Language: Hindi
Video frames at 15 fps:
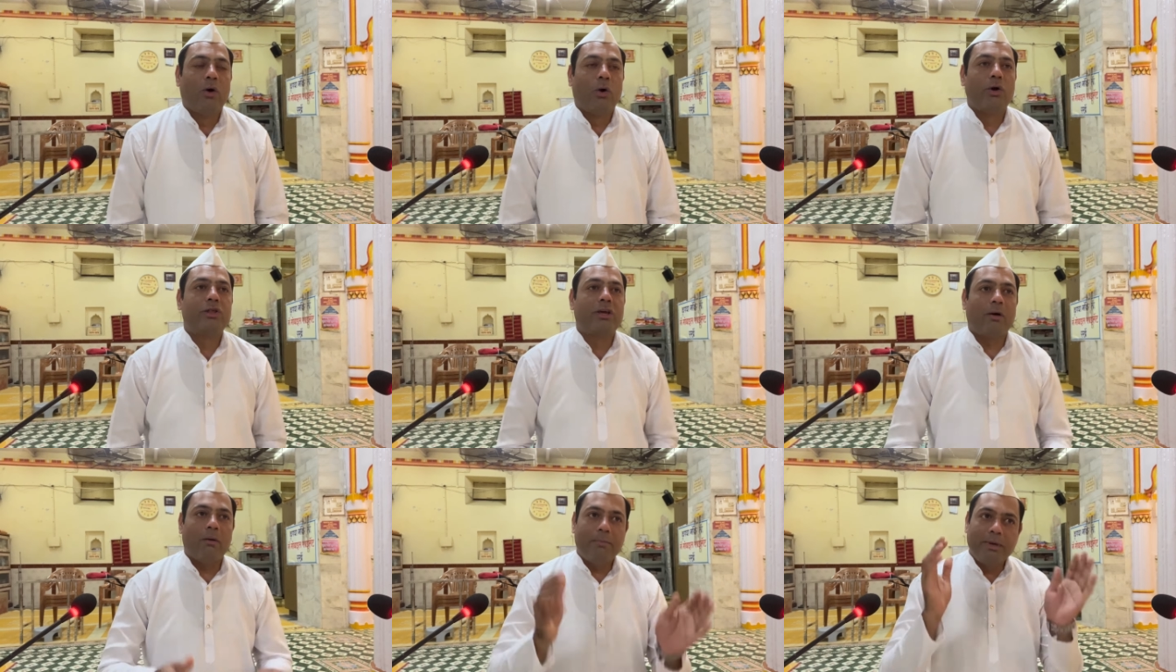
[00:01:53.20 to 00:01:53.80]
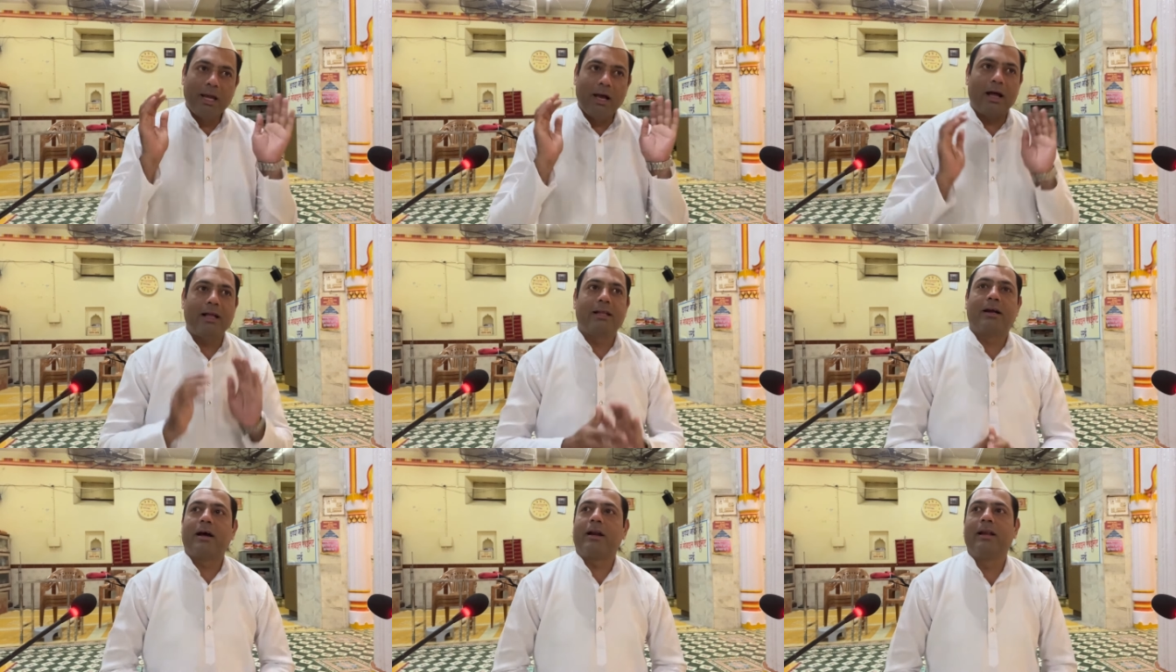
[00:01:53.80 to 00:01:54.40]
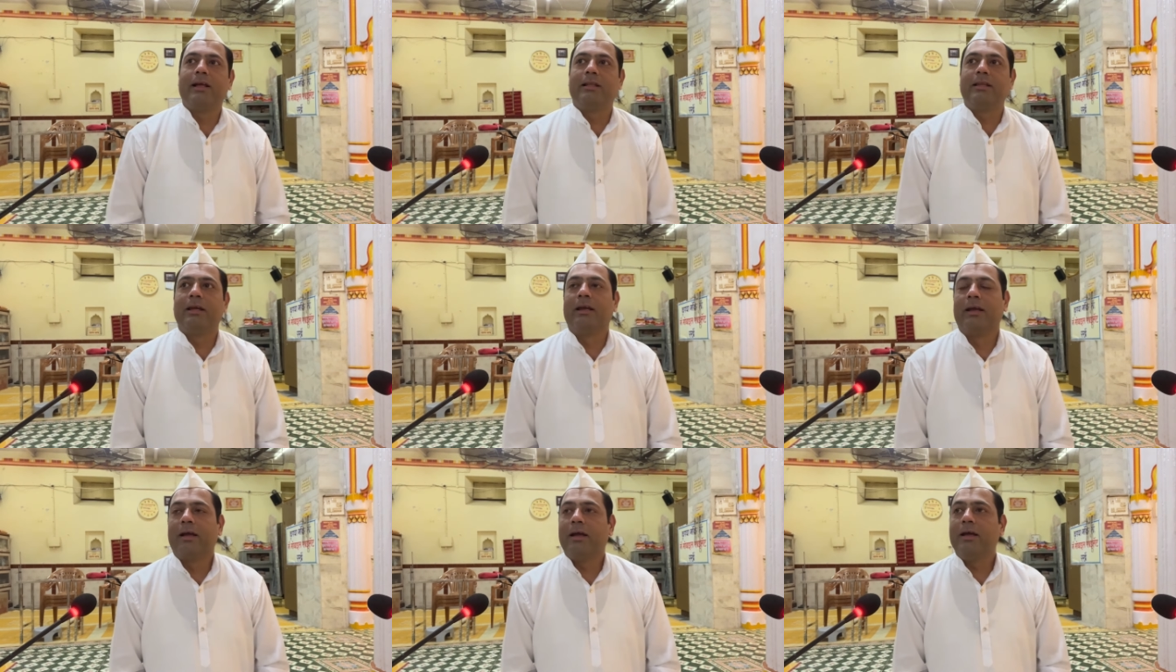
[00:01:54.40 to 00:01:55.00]
और जब हम याद कर लेते
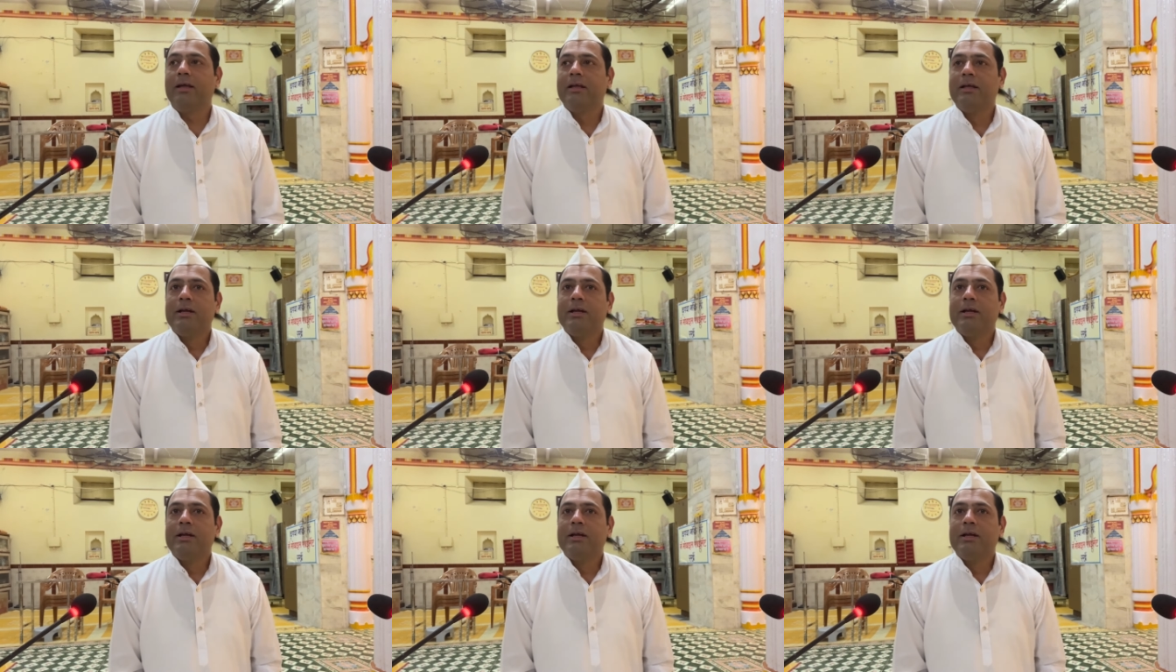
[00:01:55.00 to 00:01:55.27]
हैं